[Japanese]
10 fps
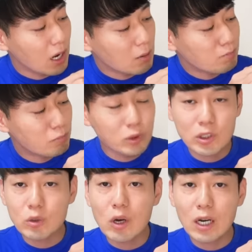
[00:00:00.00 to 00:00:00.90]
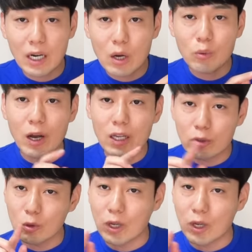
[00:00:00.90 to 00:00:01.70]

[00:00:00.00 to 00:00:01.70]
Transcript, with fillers: App Store からファイルと